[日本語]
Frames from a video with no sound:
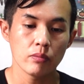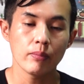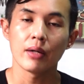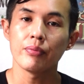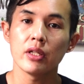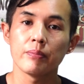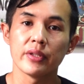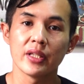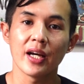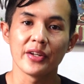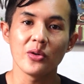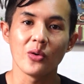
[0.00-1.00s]
まあ、フィリピン
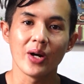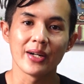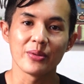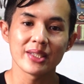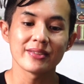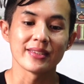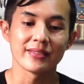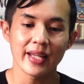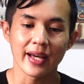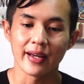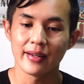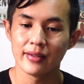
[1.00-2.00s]
ではようあるやつです
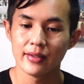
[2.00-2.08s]
ね。